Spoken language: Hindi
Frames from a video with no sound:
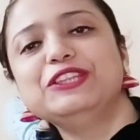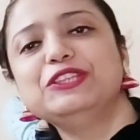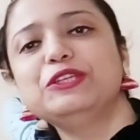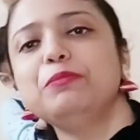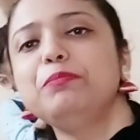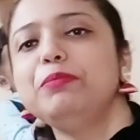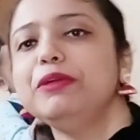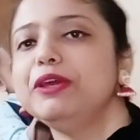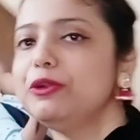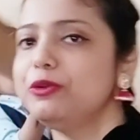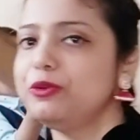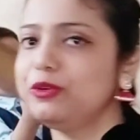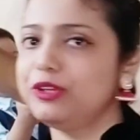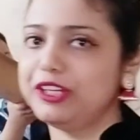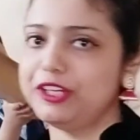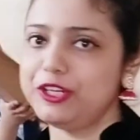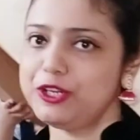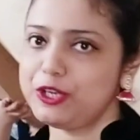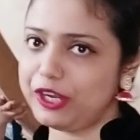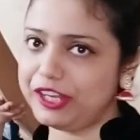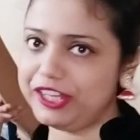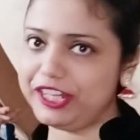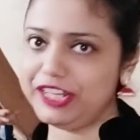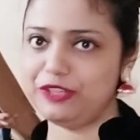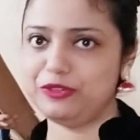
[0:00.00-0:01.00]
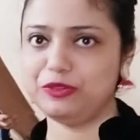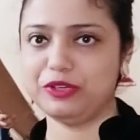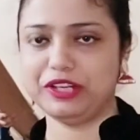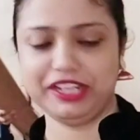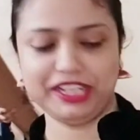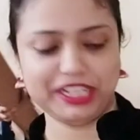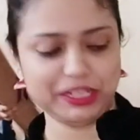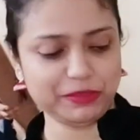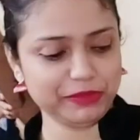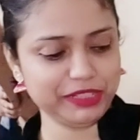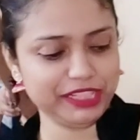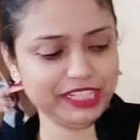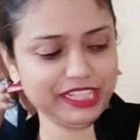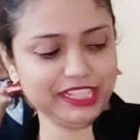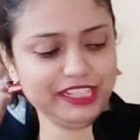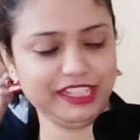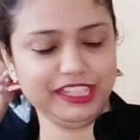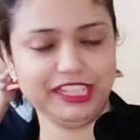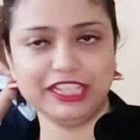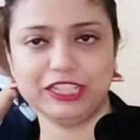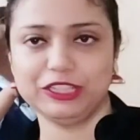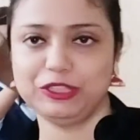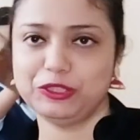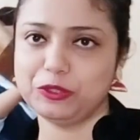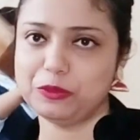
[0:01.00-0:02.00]
तो फिर उन्होंने ट्वेंटी टू हंड्रेड में दे
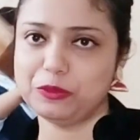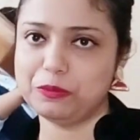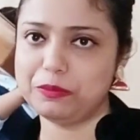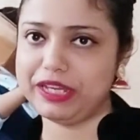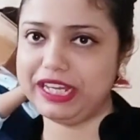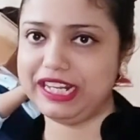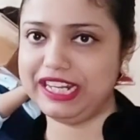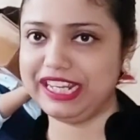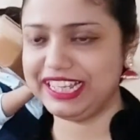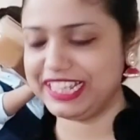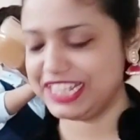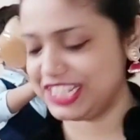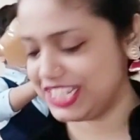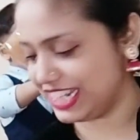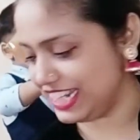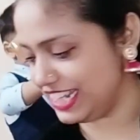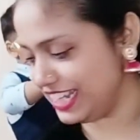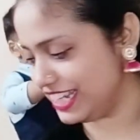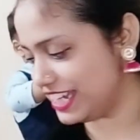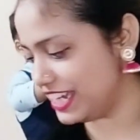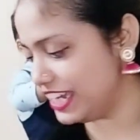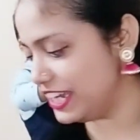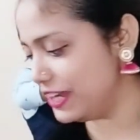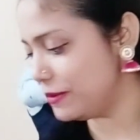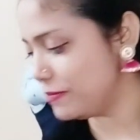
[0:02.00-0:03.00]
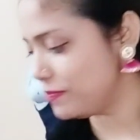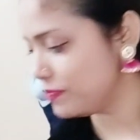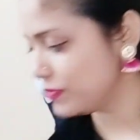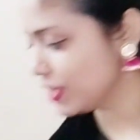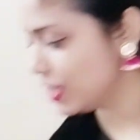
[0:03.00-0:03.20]
दिया तो मैं लेके चली आई